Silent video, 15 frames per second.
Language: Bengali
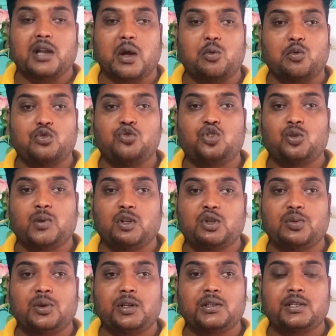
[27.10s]
না উচ্চ
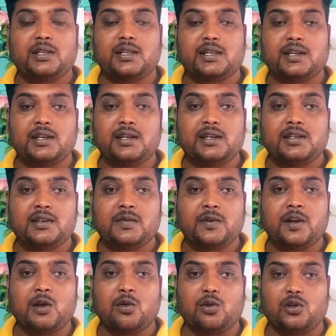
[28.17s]
মাধ্যমিক সে ইংলিশে
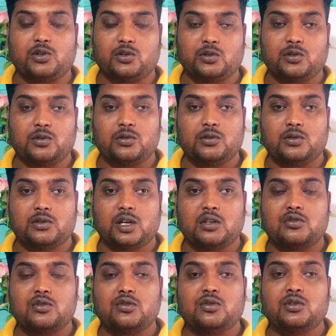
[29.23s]
ফেল করেছিল যার
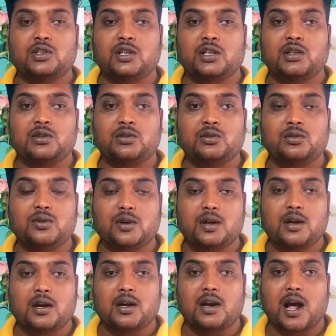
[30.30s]
জন্য সে কিন্তু
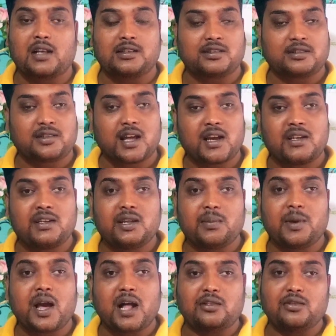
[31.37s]
রাস্তায়
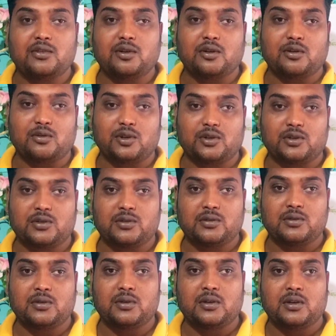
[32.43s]
নেমে আন্দোলন করেছিল
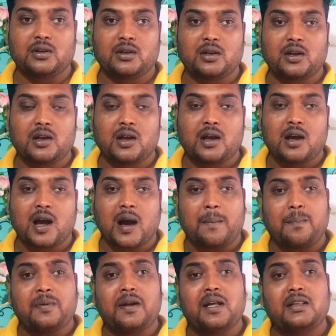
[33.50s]

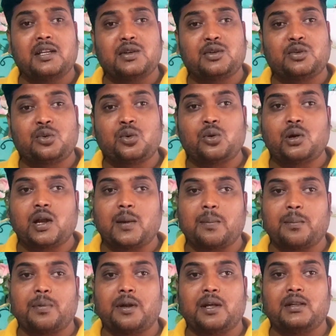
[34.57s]
আপনাদের টোল
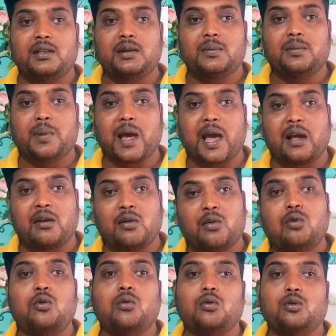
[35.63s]
আপনাদের ব্যঙ্গ